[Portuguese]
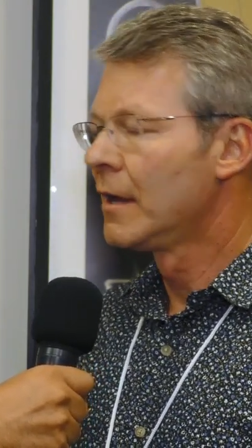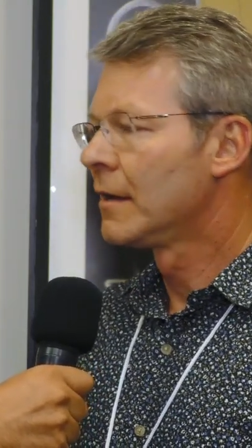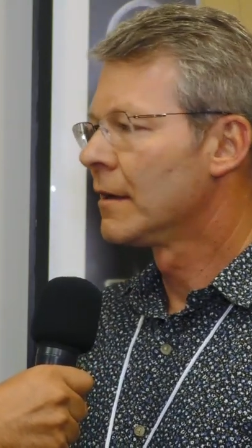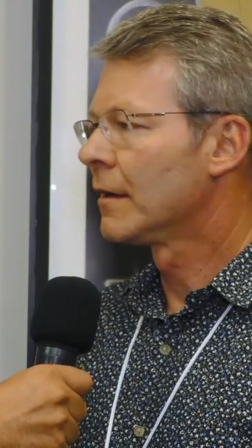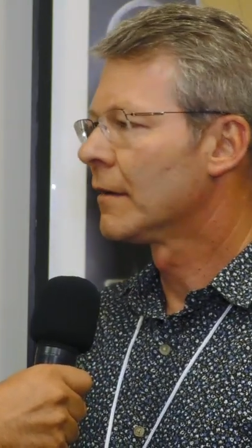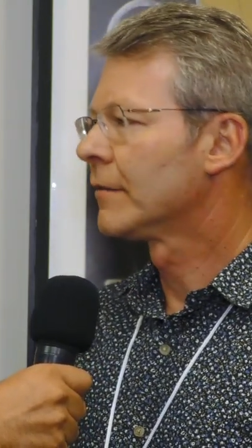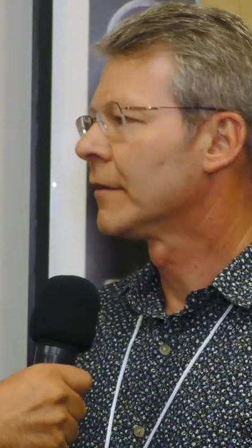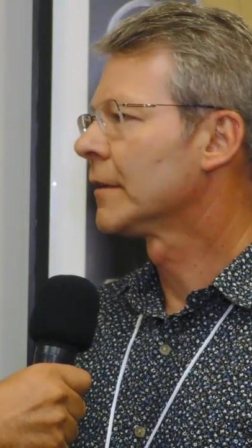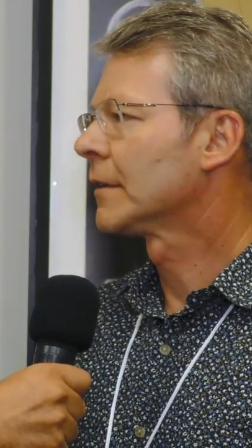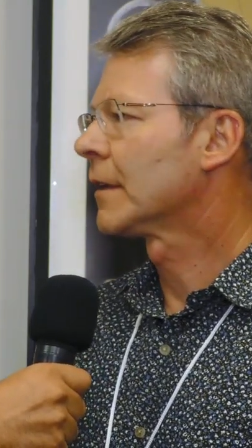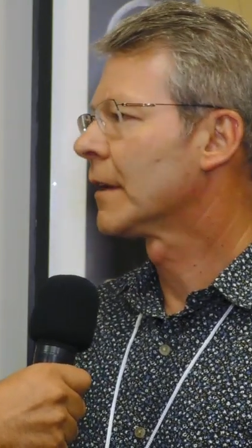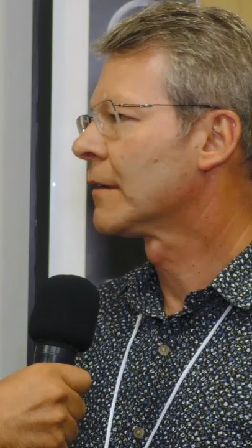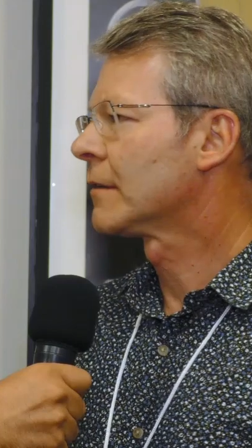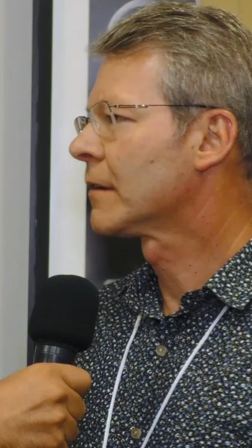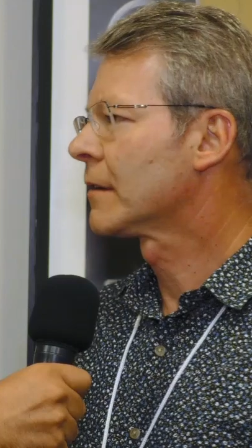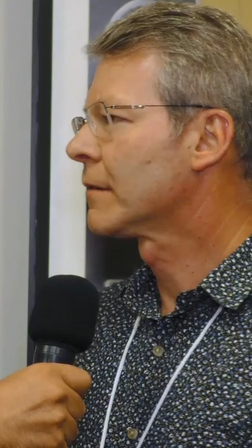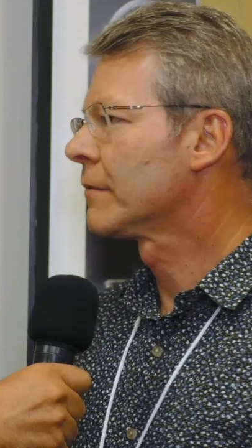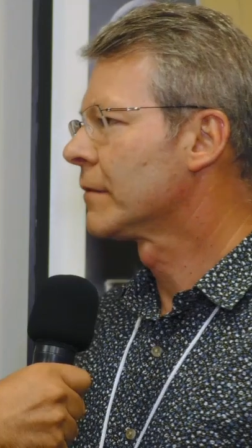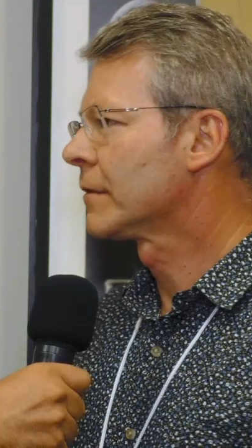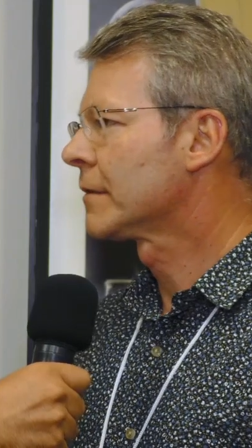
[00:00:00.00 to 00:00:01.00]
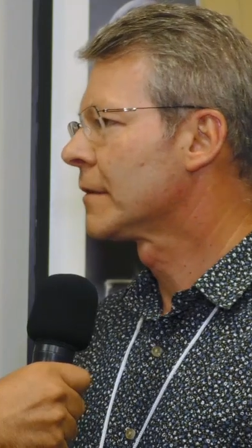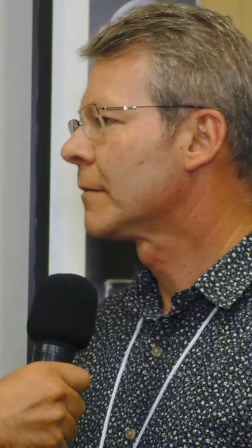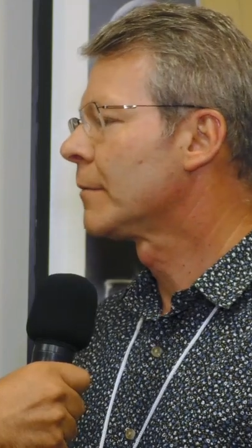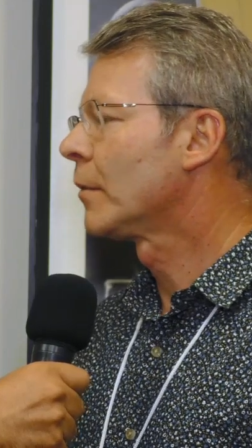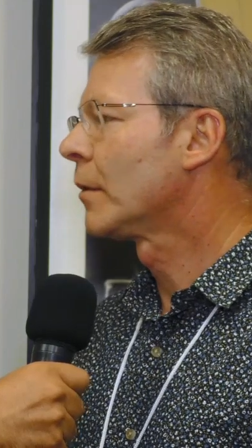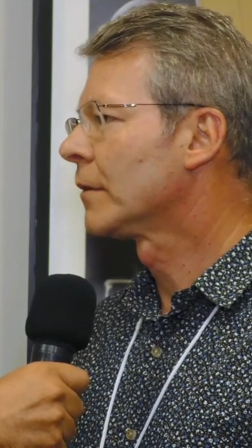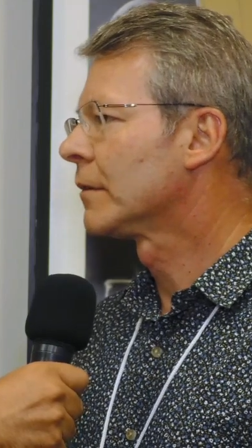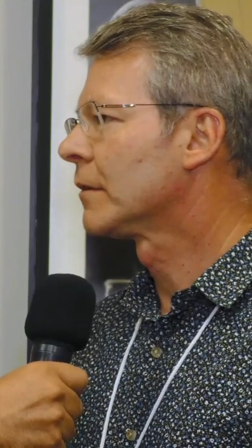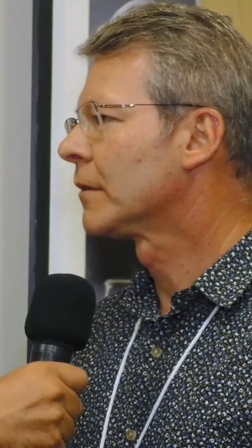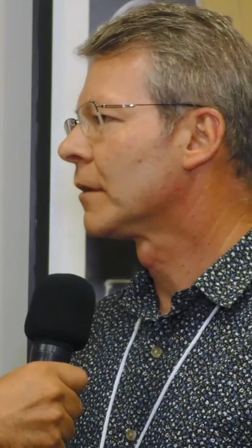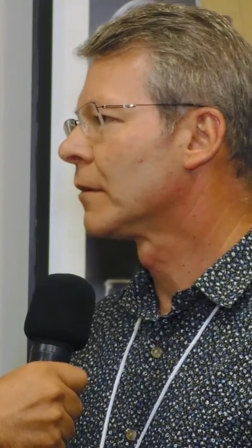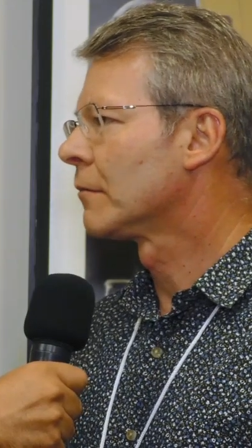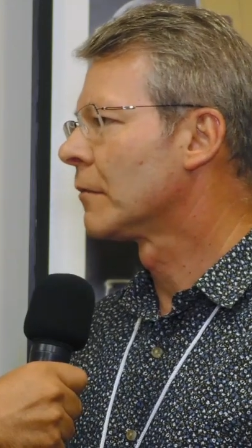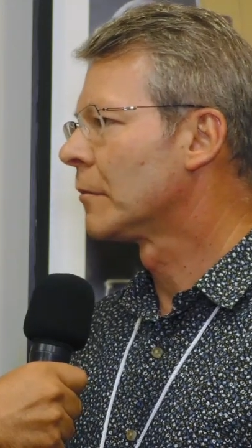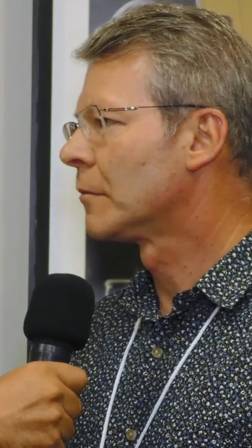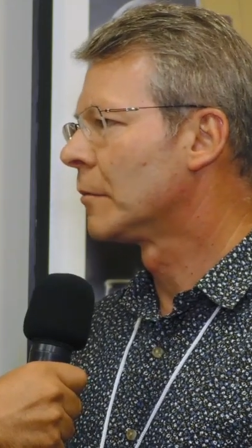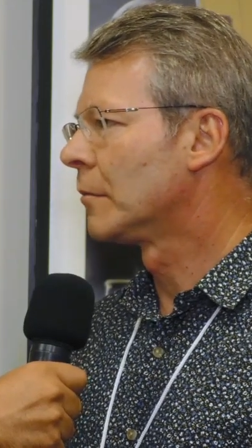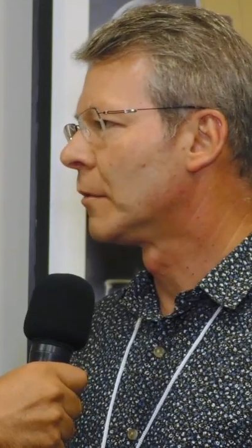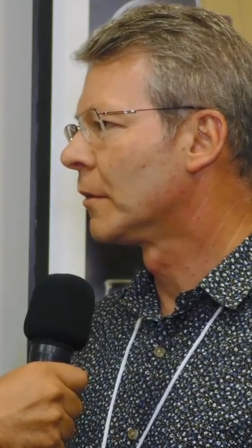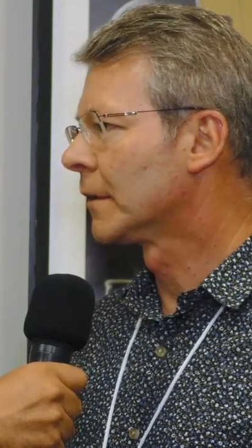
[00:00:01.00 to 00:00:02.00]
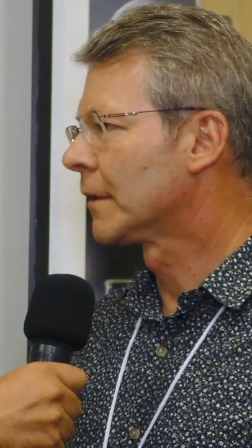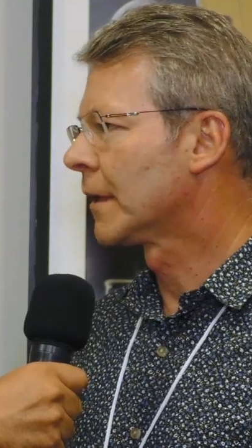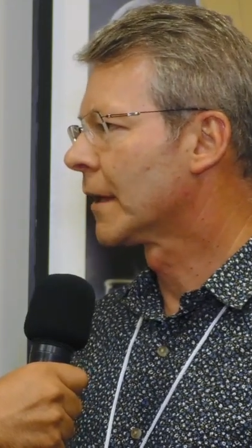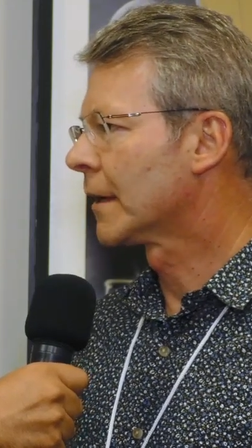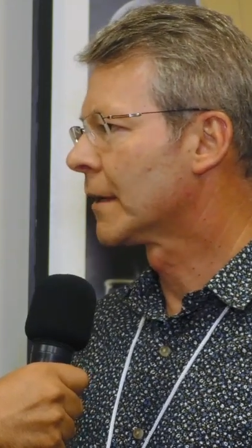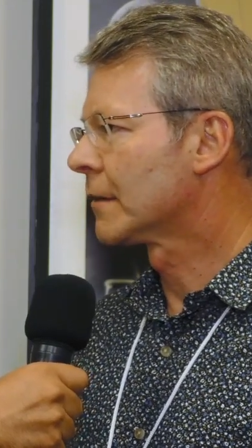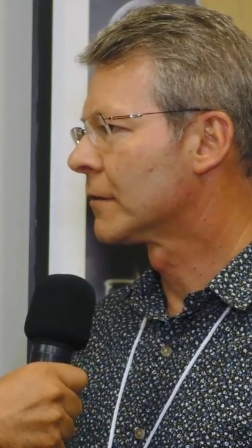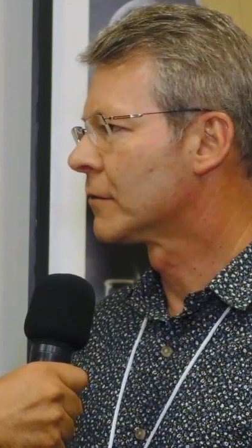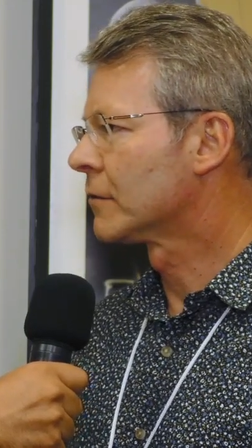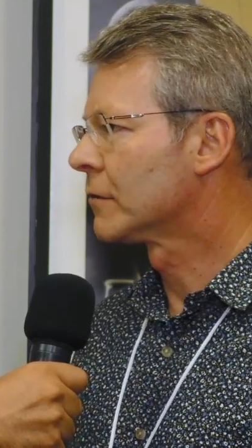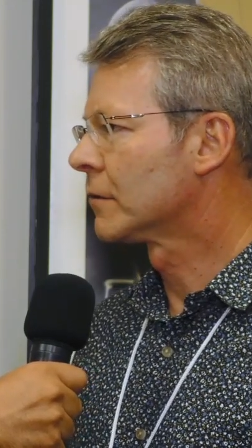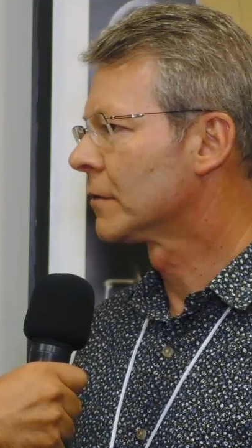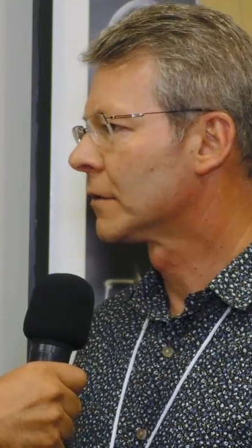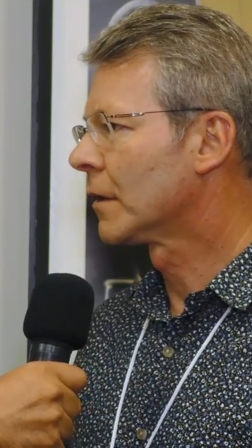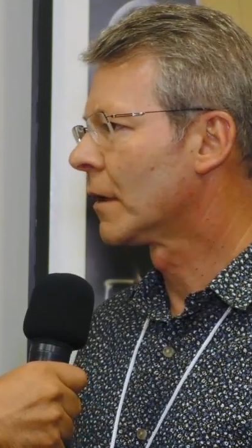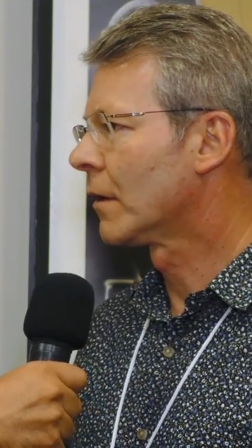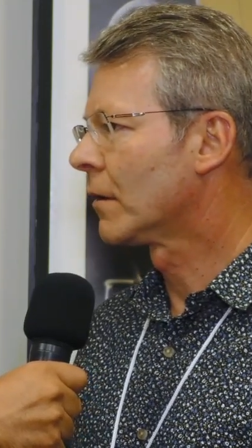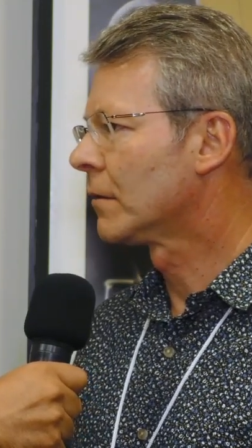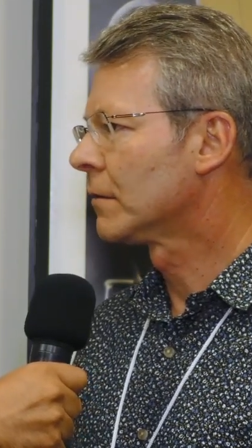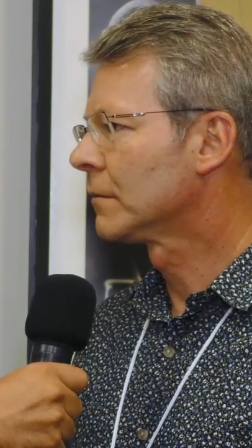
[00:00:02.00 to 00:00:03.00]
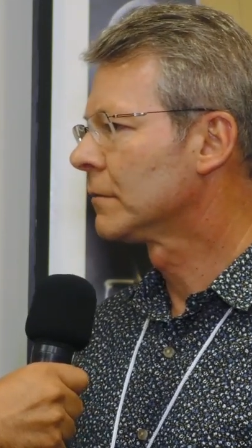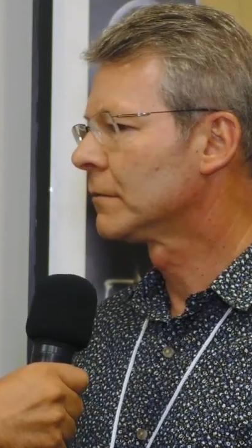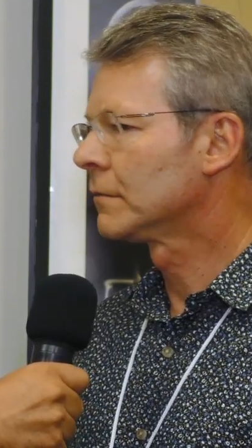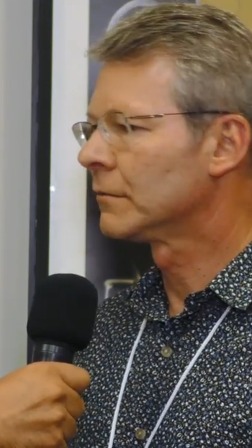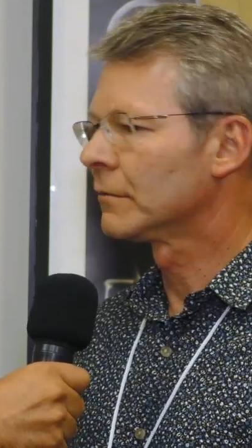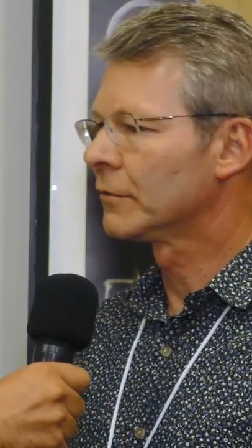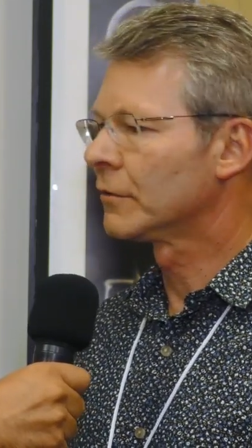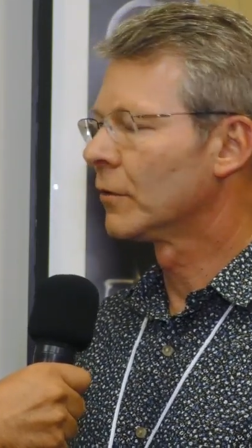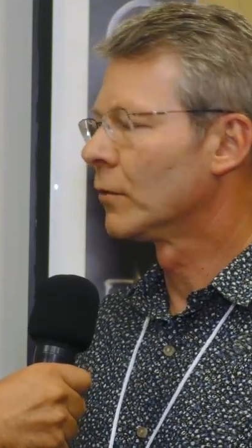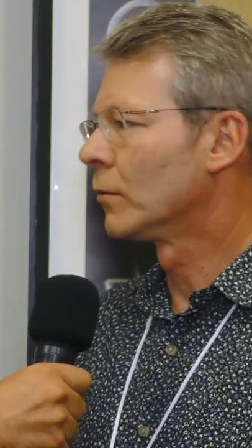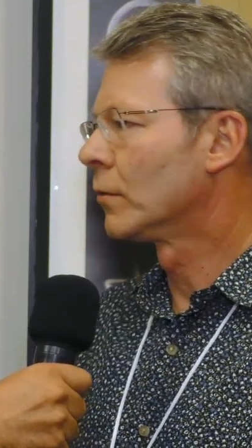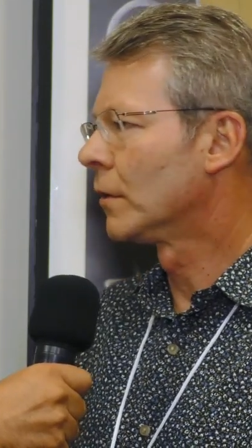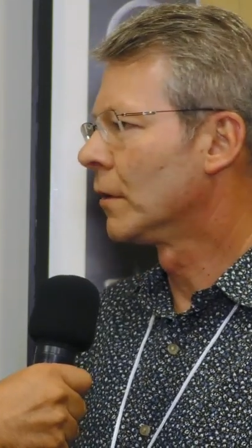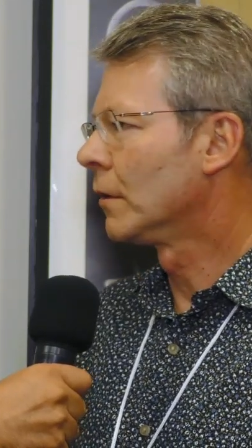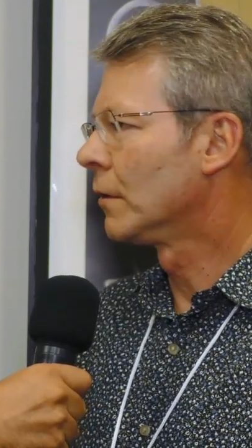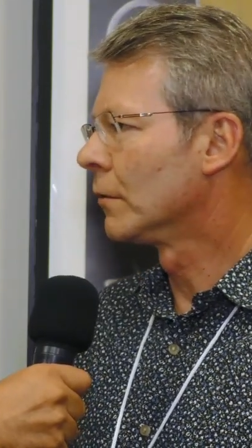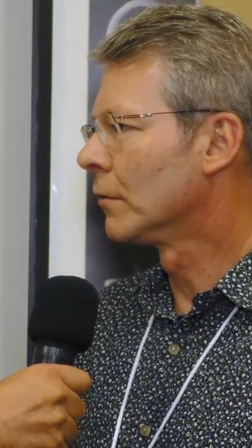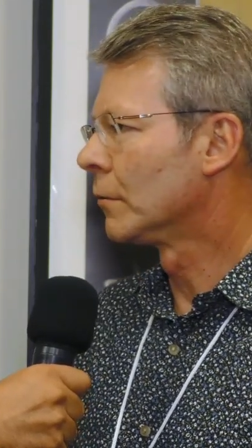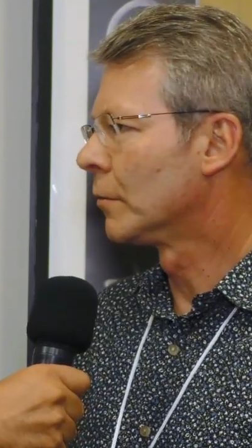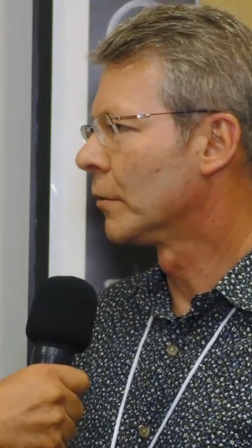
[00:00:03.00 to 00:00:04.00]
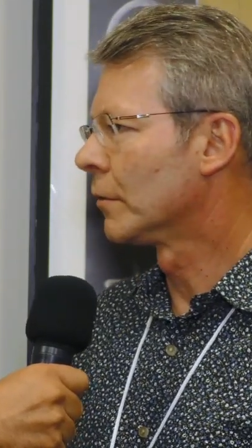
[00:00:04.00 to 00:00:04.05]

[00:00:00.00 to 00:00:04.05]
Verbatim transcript: E a vantagem é que você pode ter uma biblioteca digital no seu Kindle,